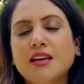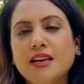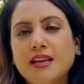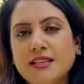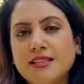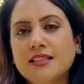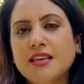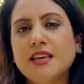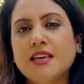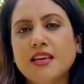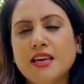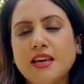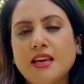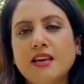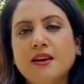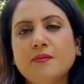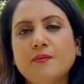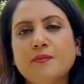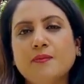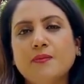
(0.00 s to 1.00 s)
इसी के
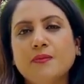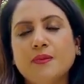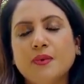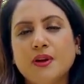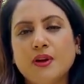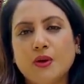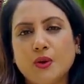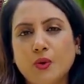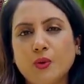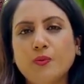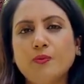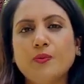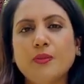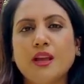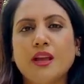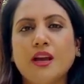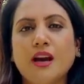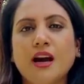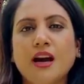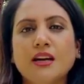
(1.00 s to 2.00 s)
रूप में
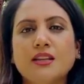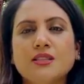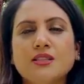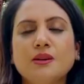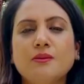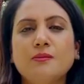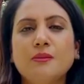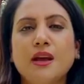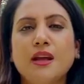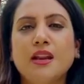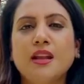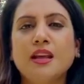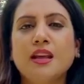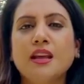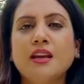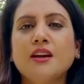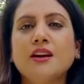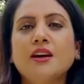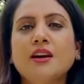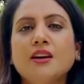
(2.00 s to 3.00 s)
आज मैंने
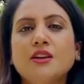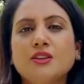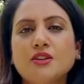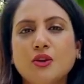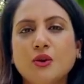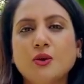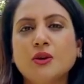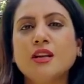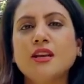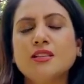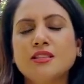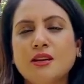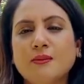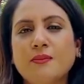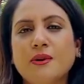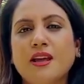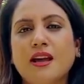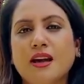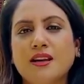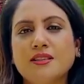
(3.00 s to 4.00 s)
एक छोटा सा
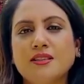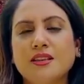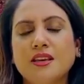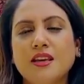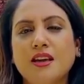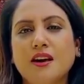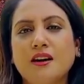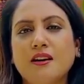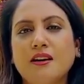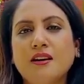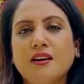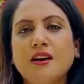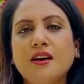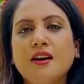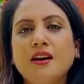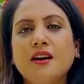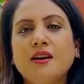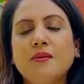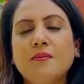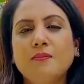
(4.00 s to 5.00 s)
प्रयास किया
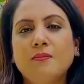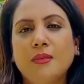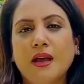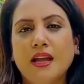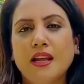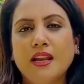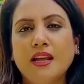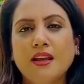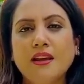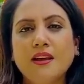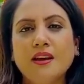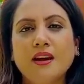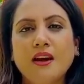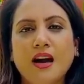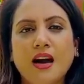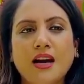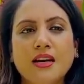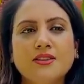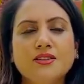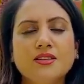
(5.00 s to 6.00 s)
मैंने
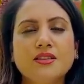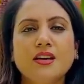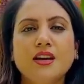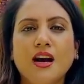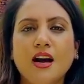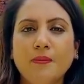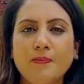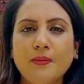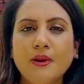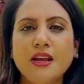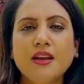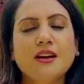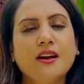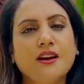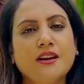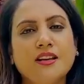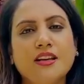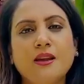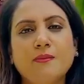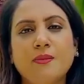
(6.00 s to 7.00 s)
आज अपने
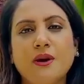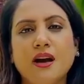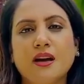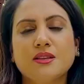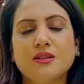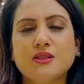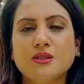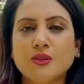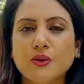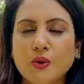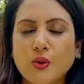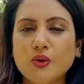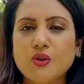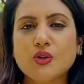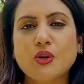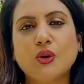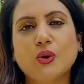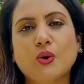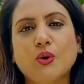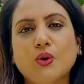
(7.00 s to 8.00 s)
घर के पास
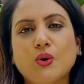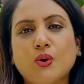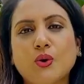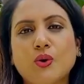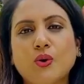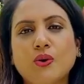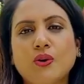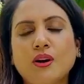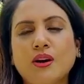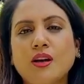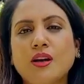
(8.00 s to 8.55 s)
कुछ लोगों को